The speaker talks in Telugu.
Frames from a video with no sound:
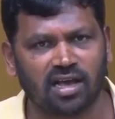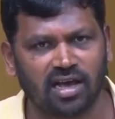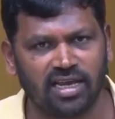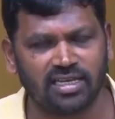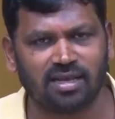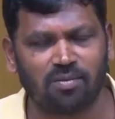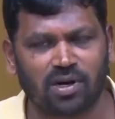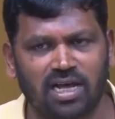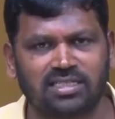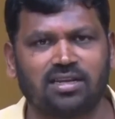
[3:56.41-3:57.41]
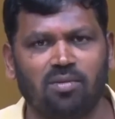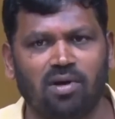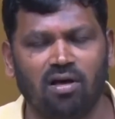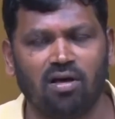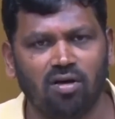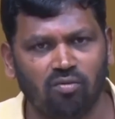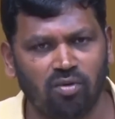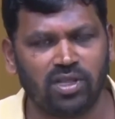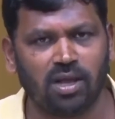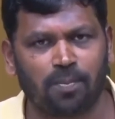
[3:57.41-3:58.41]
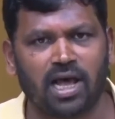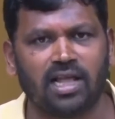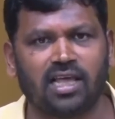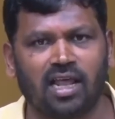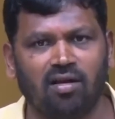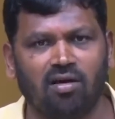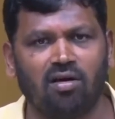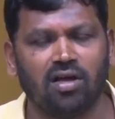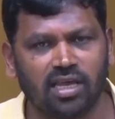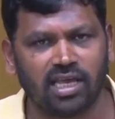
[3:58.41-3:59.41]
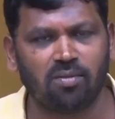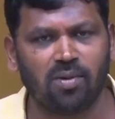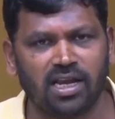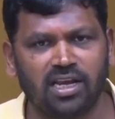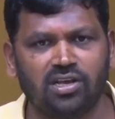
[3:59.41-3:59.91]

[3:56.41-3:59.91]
కనీసం రాష్ట్రంలో వివిధ ప్రాంతాలలో ఇరవై